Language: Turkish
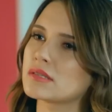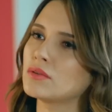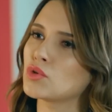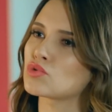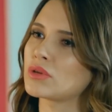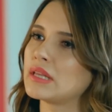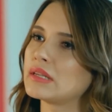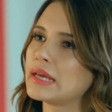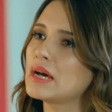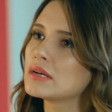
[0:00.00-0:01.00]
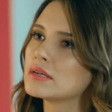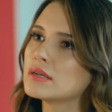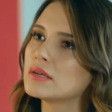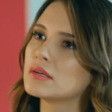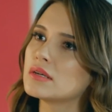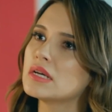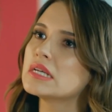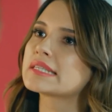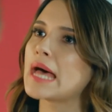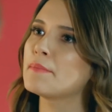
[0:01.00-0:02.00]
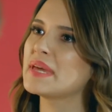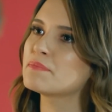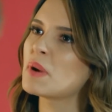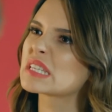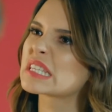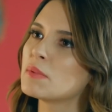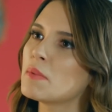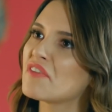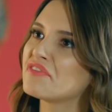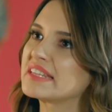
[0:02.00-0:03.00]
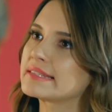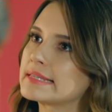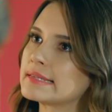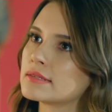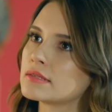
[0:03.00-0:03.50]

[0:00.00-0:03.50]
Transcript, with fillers: Sen ne sanıyorsun kendini ya? Sen benim pastamı mahvettin.